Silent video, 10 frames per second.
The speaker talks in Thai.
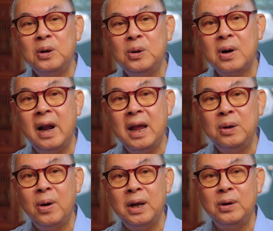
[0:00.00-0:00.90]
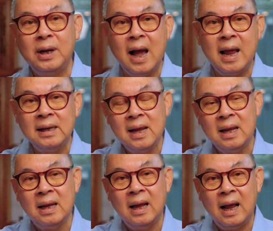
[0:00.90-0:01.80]
งยูเครนด้วยโดยการ
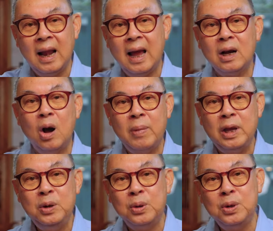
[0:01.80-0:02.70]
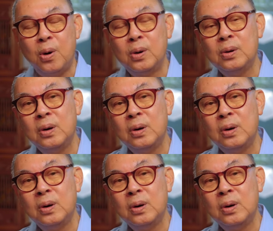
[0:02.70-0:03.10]
อะไรฮะเข้าไปยุยง